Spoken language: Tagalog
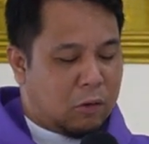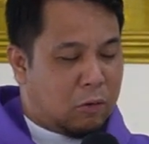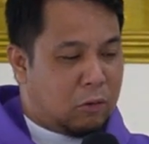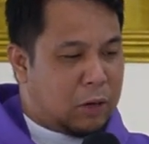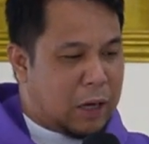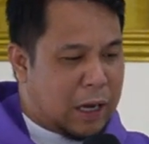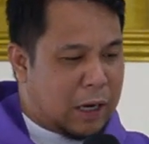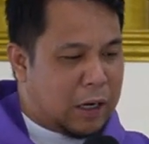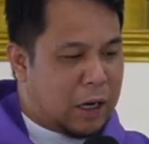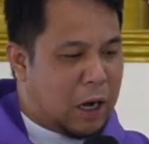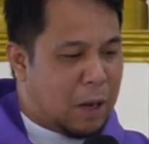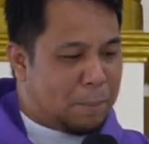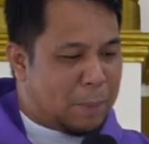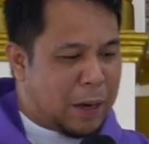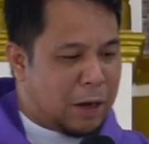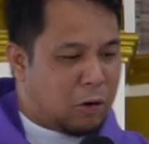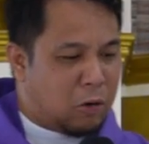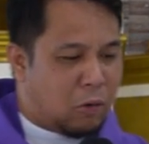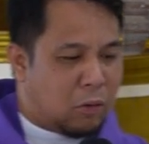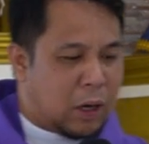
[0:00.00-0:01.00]
Kuna na nga
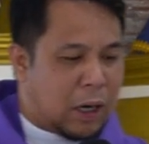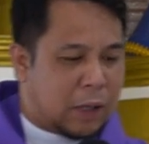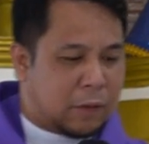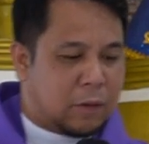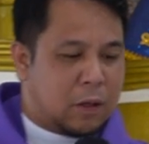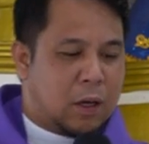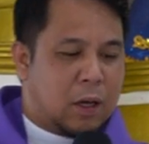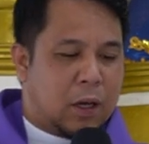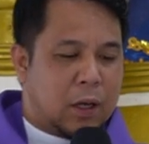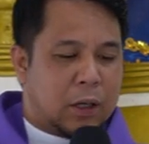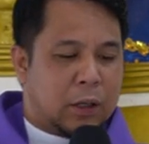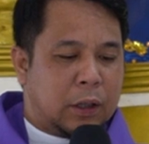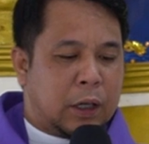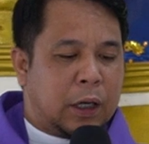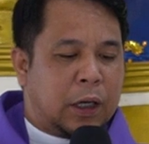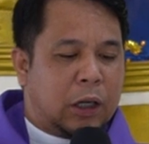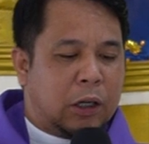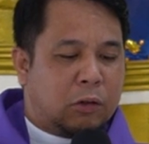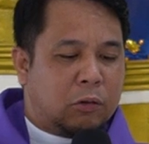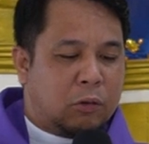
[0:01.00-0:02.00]
panglukat,
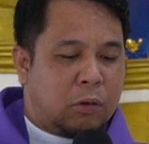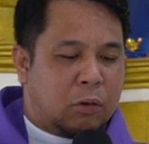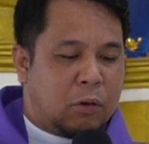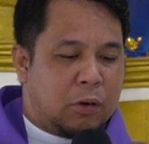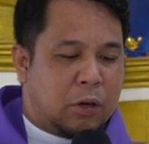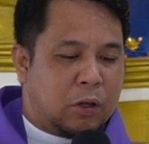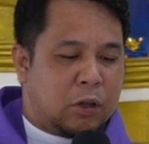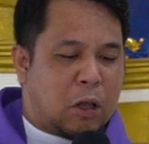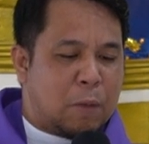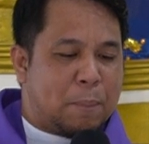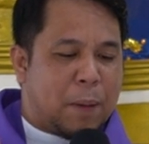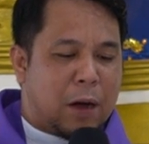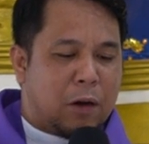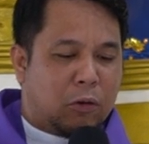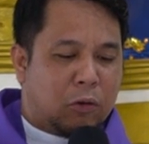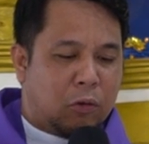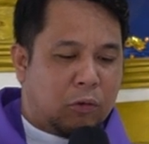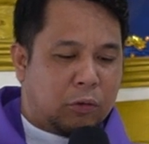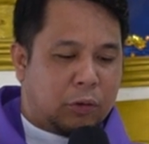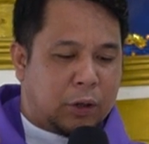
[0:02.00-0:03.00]
daytoy ti
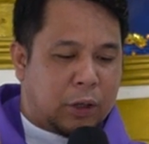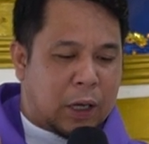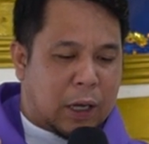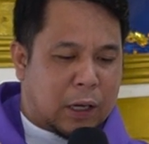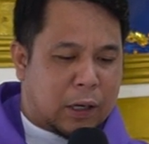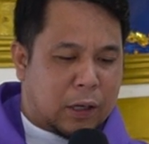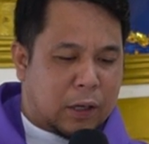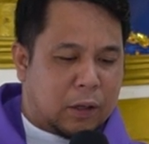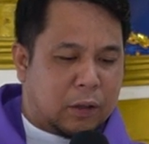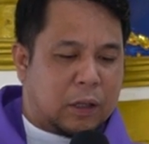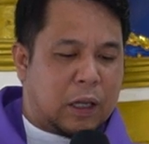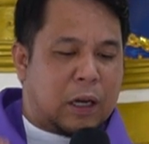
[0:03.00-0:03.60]
pangrugyan,